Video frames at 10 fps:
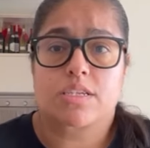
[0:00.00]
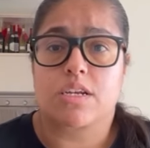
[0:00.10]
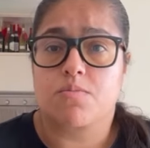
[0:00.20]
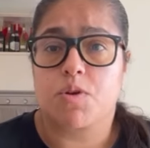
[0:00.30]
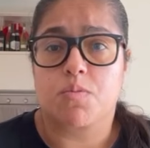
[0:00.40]
que
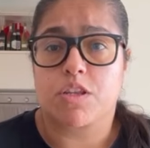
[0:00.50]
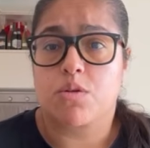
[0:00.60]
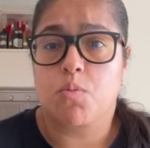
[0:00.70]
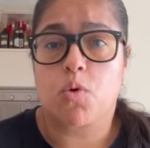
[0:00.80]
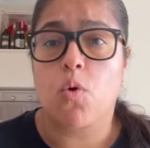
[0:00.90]
en el primer
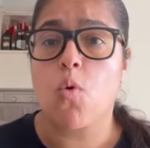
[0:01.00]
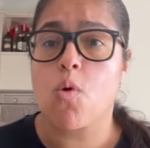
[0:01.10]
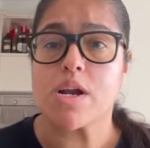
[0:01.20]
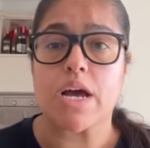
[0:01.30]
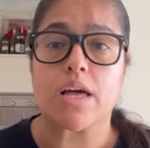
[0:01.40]
tiempo no
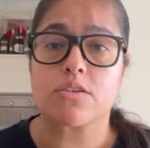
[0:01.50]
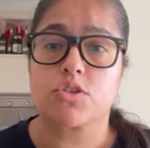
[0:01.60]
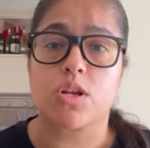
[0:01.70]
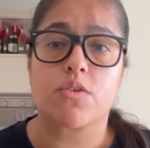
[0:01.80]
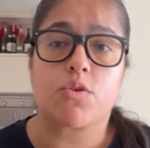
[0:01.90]
jugó nada, no
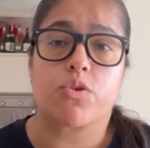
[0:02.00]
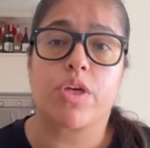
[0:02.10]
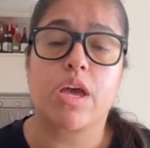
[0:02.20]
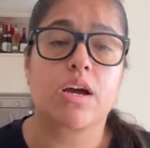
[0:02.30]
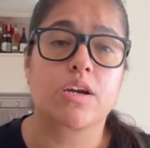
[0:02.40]
se le vio idea.